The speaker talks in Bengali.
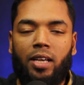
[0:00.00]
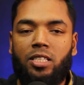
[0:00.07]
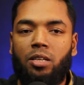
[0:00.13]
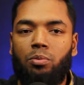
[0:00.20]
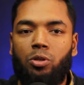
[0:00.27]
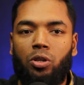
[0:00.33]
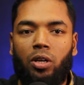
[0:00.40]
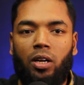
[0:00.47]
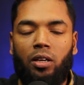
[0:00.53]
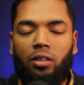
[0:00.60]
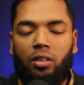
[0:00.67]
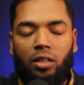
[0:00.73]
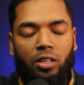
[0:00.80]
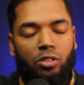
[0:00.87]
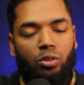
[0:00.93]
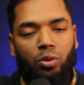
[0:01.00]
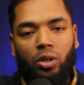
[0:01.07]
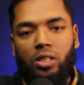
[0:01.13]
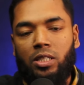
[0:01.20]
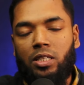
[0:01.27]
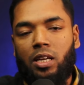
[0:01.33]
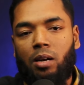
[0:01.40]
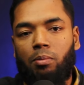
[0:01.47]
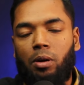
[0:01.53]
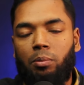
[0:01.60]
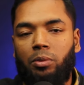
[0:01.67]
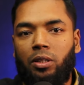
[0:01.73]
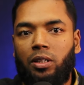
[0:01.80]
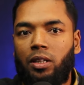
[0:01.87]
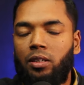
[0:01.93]
এক্সেপশনাল কিছু রয়েছে যারা
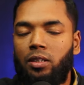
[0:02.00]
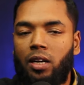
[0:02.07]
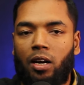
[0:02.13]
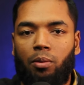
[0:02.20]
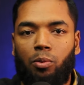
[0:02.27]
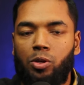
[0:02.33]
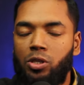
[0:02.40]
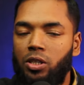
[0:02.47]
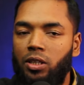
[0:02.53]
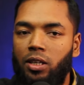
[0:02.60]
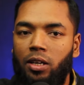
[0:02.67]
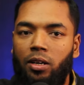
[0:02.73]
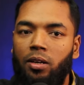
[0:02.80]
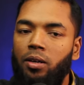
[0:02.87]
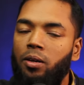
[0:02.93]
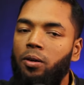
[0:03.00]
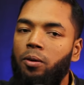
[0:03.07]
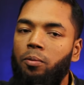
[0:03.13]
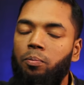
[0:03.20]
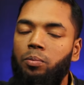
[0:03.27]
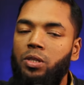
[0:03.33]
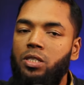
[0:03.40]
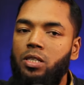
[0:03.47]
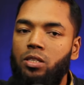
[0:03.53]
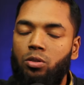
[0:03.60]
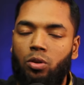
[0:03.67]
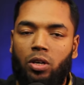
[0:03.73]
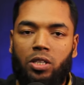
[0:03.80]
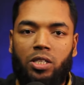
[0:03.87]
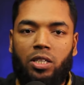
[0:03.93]
বাপদাতার টাকা পয়সা দিয়ে বিজনেস
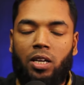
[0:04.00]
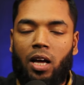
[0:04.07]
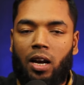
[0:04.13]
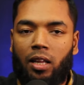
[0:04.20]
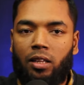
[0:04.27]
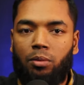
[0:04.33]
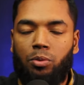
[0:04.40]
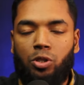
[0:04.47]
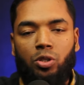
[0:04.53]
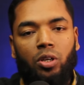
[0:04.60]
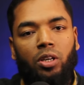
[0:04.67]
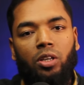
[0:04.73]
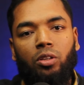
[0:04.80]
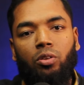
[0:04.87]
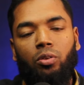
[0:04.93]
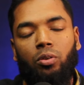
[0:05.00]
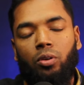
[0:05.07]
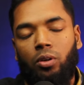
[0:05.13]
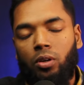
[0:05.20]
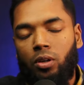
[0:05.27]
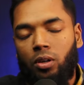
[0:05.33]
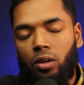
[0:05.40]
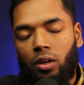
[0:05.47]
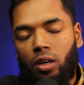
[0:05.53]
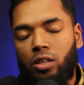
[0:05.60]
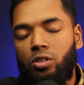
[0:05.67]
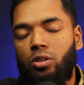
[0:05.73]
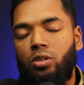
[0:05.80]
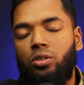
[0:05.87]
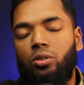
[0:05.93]
করে সেটা আলাদা বিষয় কিন্তু
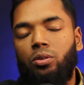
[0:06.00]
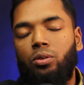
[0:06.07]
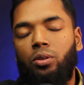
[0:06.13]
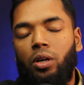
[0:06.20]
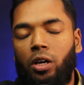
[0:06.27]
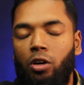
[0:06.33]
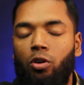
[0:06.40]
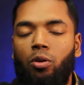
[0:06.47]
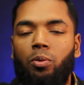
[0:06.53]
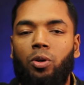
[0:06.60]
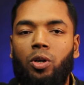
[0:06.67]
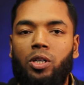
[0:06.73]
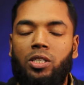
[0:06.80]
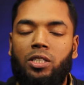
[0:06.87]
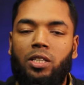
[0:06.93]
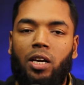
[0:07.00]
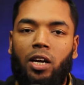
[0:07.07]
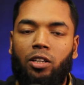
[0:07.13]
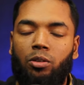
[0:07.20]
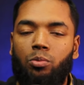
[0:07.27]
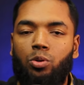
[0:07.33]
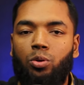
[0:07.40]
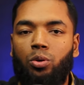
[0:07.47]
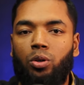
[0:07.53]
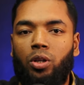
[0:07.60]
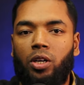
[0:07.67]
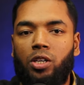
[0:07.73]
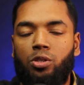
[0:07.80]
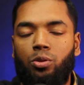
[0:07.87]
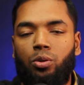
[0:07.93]
কিছু কিছু এরকমও রয়েছে যারা একদম শূন্য
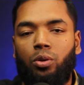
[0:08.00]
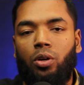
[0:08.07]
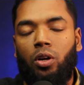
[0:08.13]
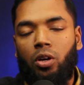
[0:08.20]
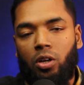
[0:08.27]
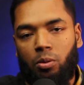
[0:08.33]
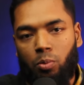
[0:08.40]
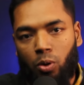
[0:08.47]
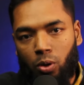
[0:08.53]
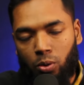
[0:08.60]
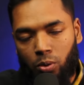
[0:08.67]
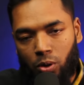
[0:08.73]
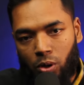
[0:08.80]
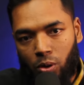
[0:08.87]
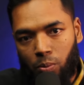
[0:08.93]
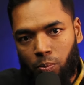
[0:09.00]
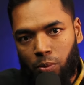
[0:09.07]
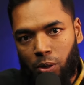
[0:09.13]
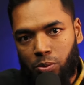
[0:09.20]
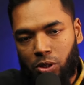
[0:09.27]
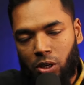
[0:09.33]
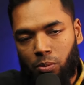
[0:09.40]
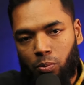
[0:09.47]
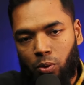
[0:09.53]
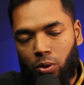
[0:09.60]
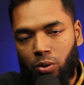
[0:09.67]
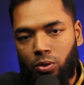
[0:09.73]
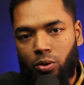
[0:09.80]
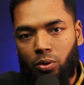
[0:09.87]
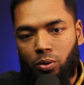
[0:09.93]
থেকে শুরু করে অনেক বড় ব্যবসায়
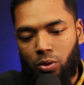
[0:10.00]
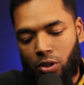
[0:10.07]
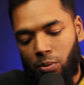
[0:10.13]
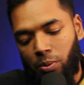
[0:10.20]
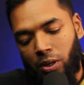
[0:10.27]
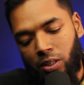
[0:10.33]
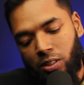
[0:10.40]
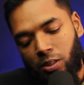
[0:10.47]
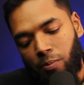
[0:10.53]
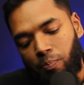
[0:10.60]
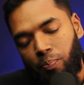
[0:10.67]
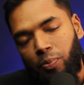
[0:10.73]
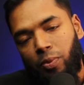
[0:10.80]
পরিণত করতে পেরেছে